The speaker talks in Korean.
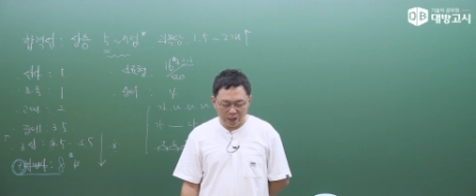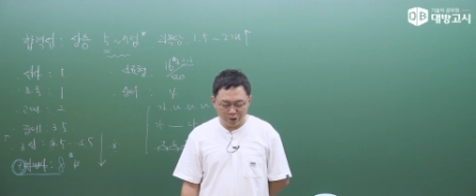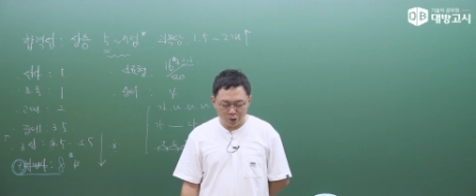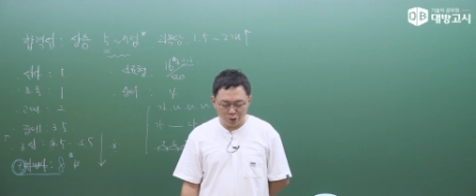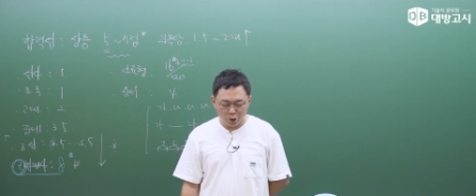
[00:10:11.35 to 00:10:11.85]

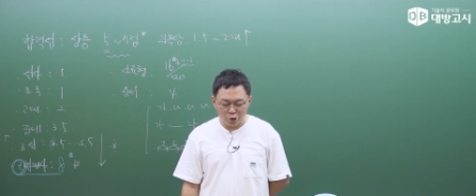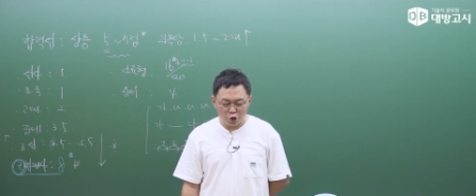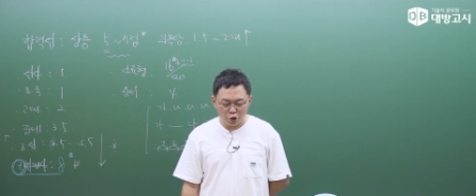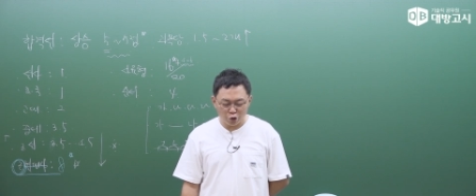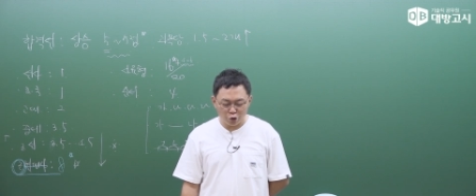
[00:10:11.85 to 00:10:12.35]
다섯
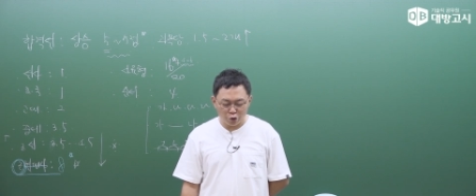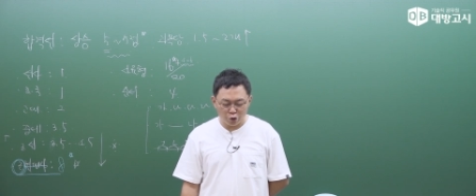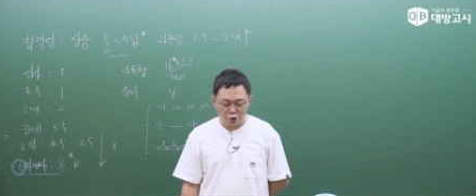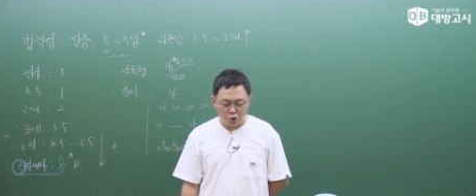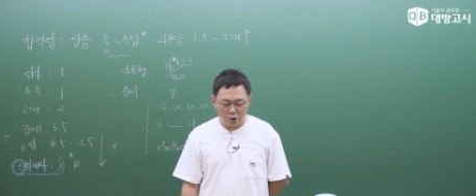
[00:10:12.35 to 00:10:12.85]

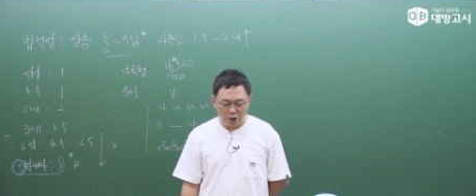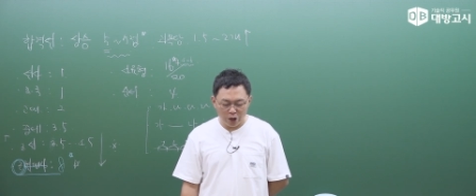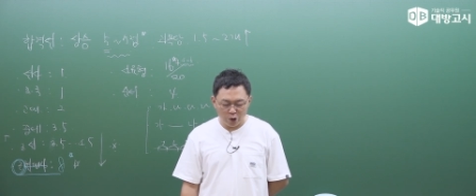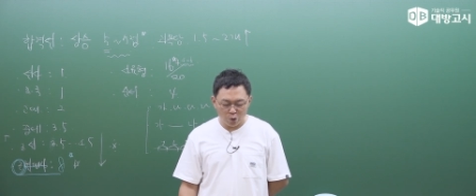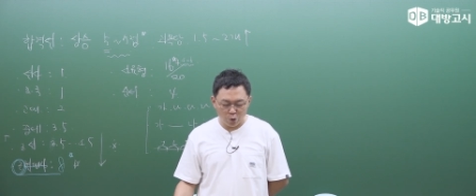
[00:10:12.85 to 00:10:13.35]
천축국을
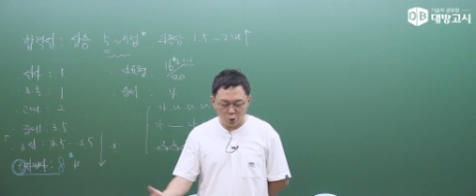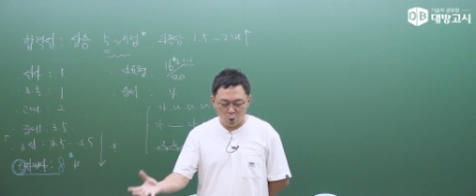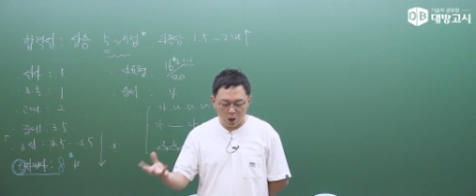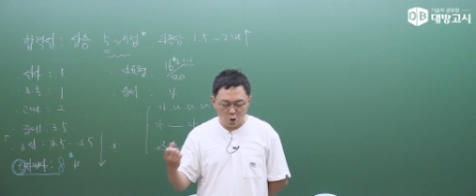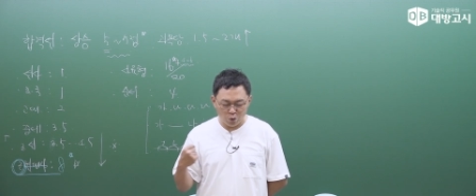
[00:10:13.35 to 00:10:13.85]
순례하고
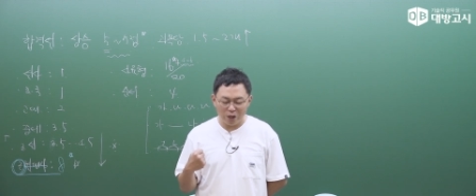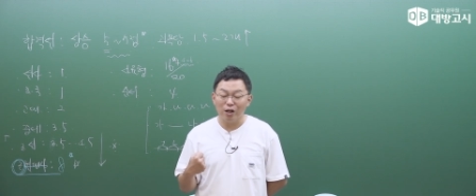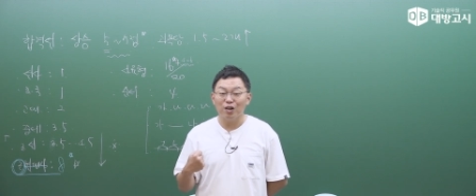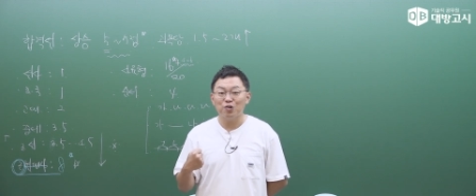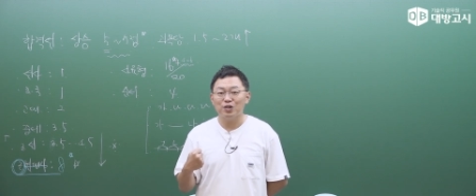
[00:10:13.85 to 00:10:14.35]
돌아온
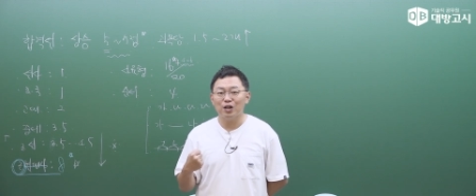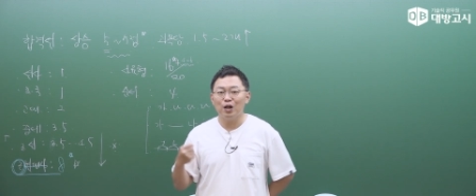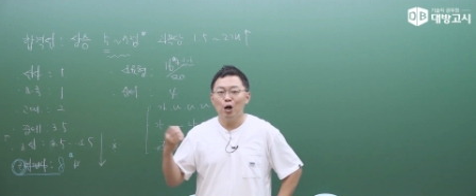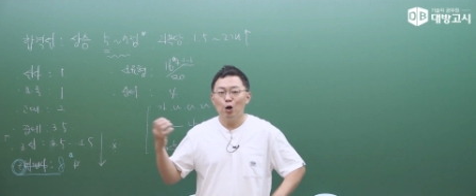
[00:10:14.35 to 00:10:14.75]
이야기에서 제가